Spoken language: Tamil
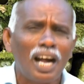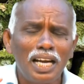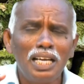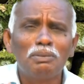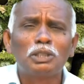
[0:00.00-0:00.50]

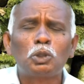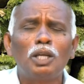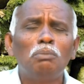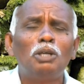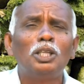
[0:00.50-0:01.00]
ஆண்டவர்
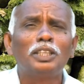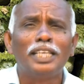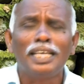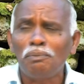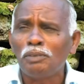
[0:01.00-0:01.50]
சொல்லும் பொழுது
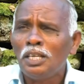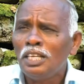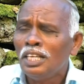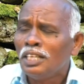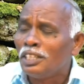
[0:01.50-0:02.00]

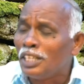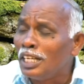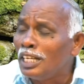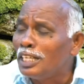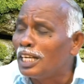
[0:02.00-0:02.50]

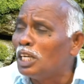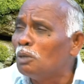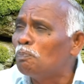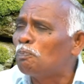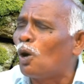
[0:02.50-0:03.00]

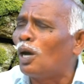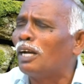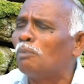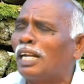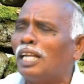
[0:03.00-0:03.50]
நீங்களும் போக
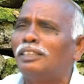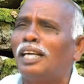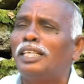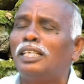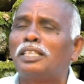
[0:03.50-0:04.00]
மனதா
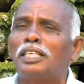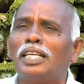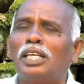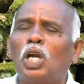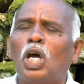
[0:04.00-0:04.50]

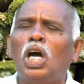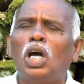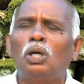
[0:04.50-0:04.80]
இருக்கிறீர்களோ